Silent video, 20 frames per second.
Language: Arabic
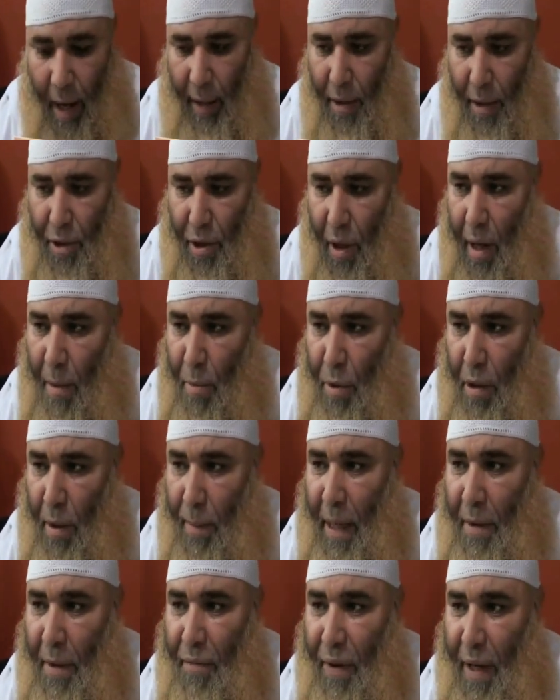احنا ان شاء الله
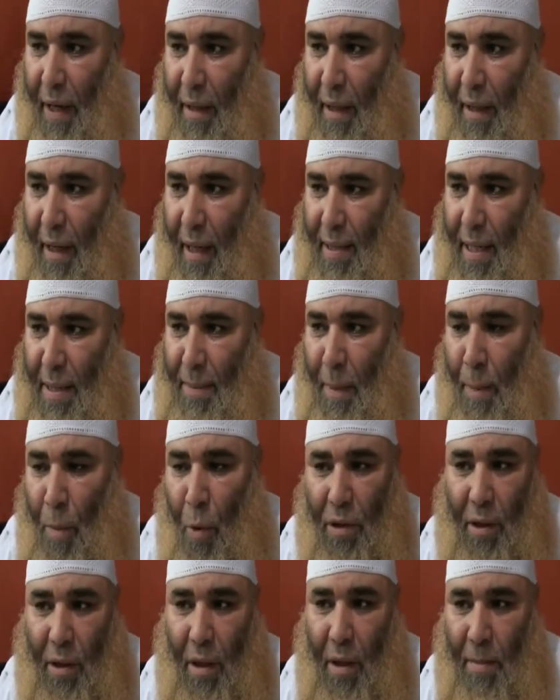متبنين فكره الاحساس
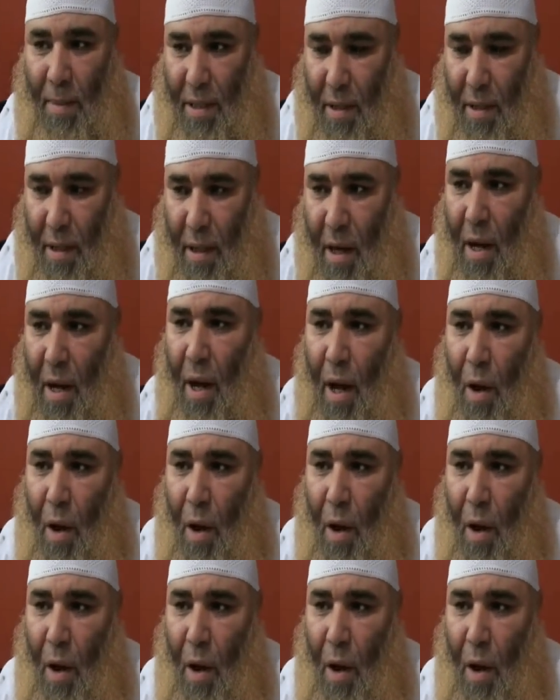بالمواطن المصري